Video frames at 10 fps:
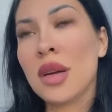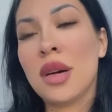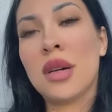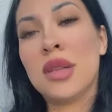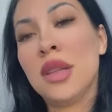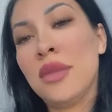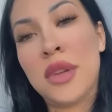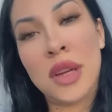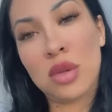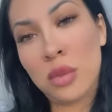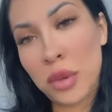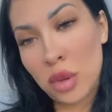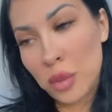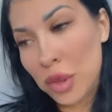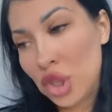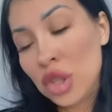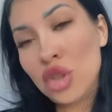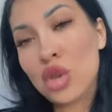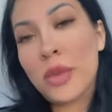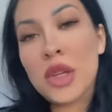А, не доверяю им по той
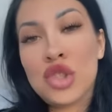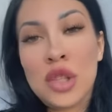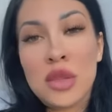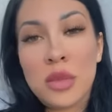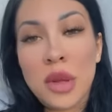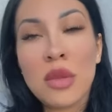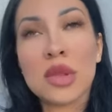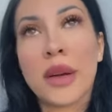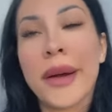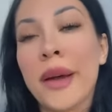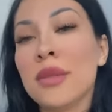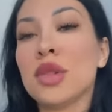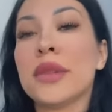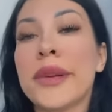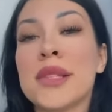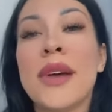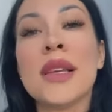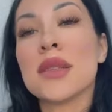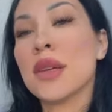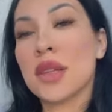причине, что моя жизнь была вот такая вот
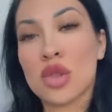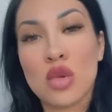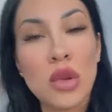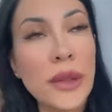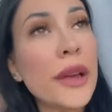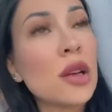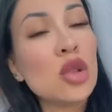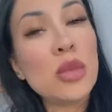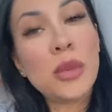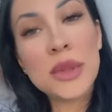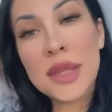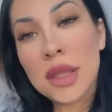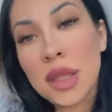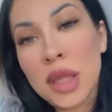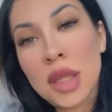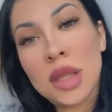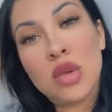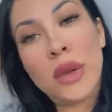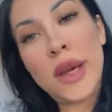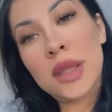развязная, разгульная, клубы, пацаны,
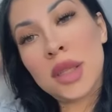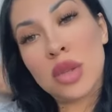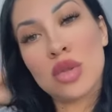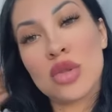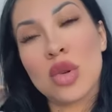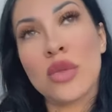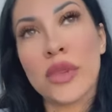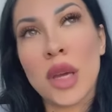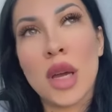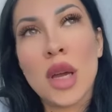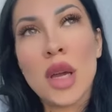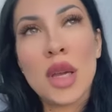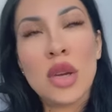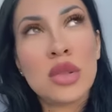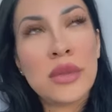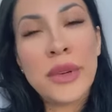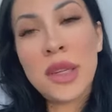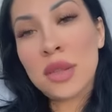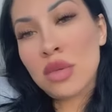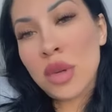гулянки, тусовки. И он
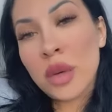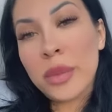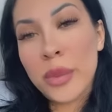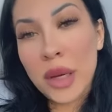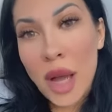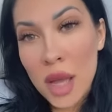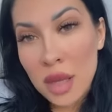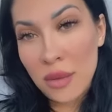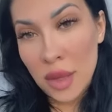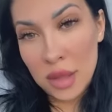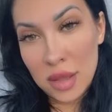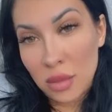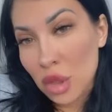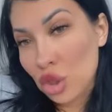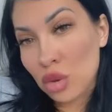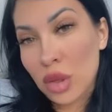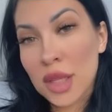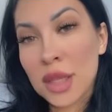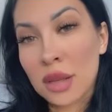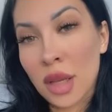говорит, ну, как бы пока не верится мне, что
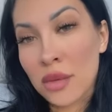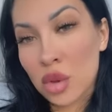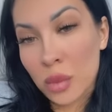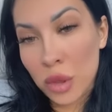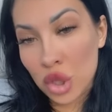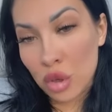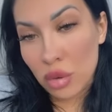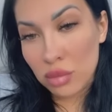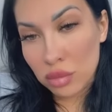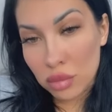резко так все прошло.